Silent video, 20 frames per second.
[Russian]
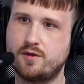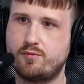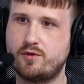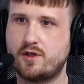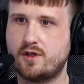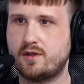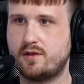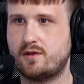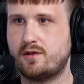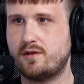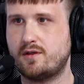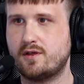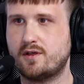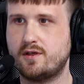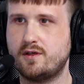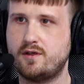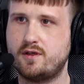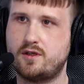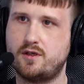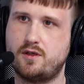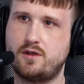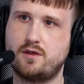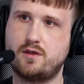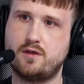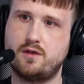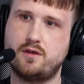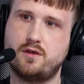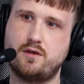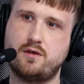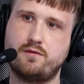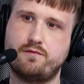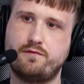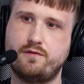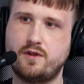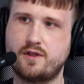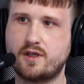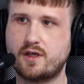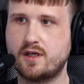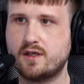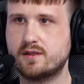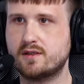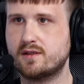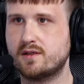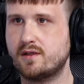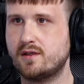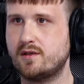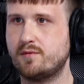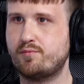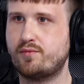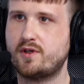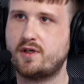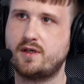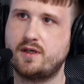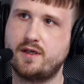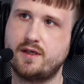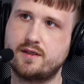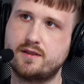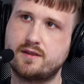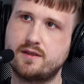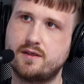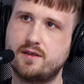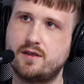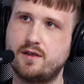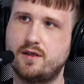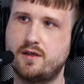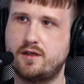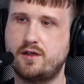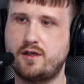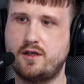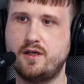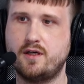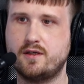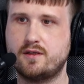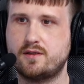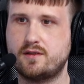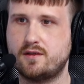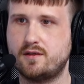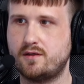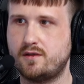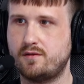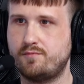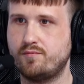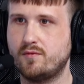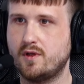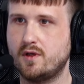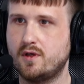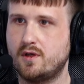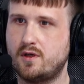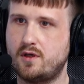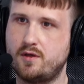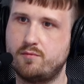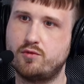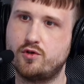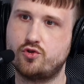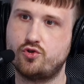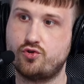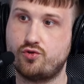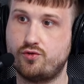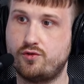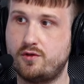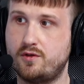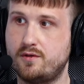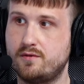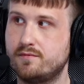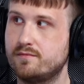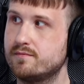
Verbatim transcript: операторы, такие как а, фильтрация, проекция, агрегация, либо джойны.